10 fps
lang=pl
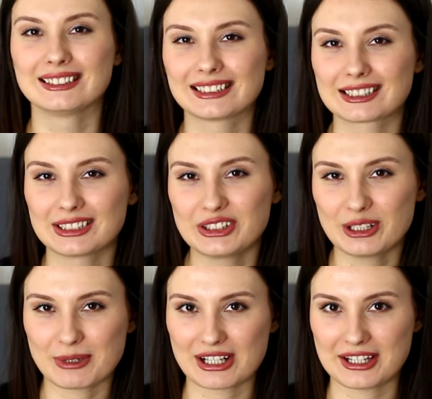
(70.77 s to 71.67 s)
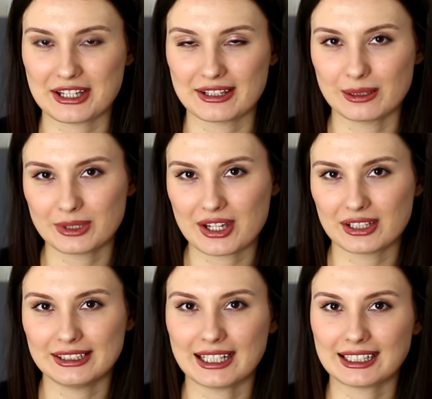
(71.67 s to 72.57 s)
Także nie obrażajcie się na mnie,
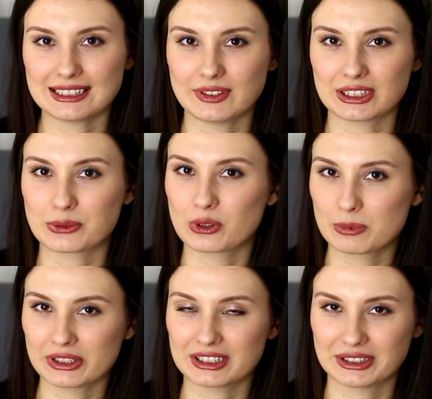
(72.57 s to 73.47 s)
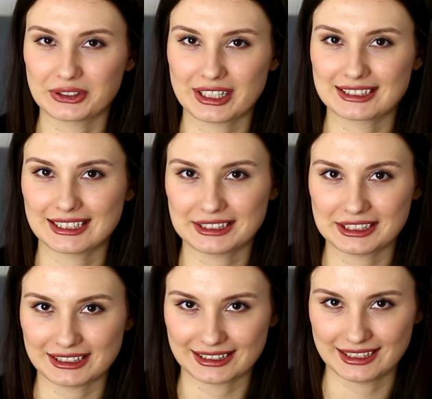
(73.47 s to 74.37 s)
jeżeli jakaś z Waszych ulubionych książek znajdzie
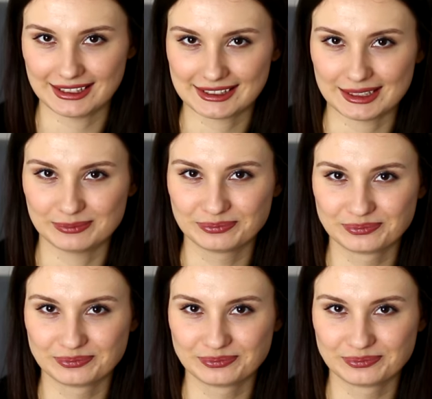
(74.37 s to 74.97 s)
się na tej liście.